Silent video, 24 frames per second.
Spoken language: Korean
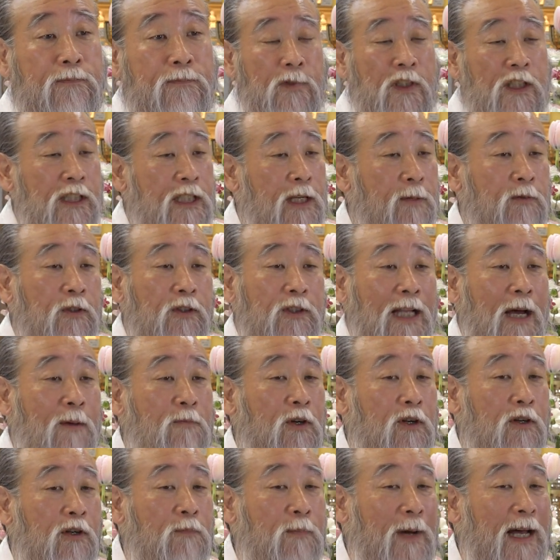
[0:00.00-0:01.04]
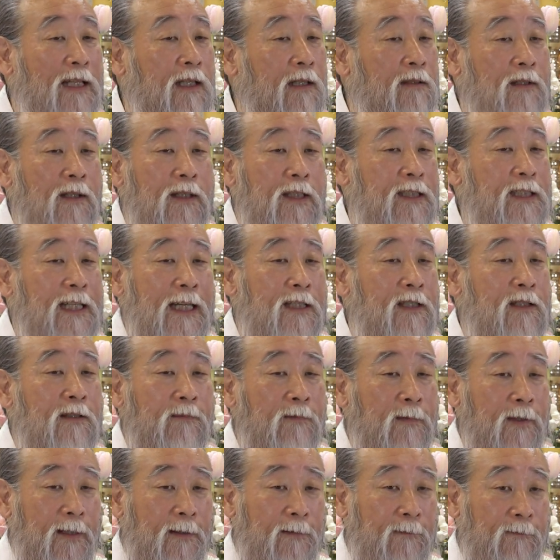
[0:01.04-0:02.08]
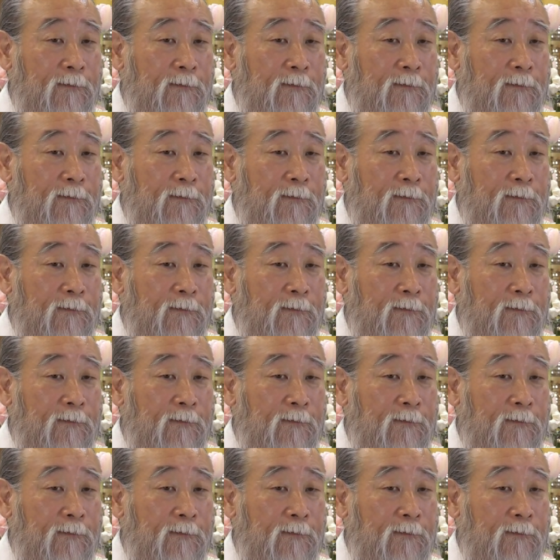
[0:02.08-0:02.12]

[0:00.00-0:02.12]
이제부 남의 걸 받아들이지 않습니다.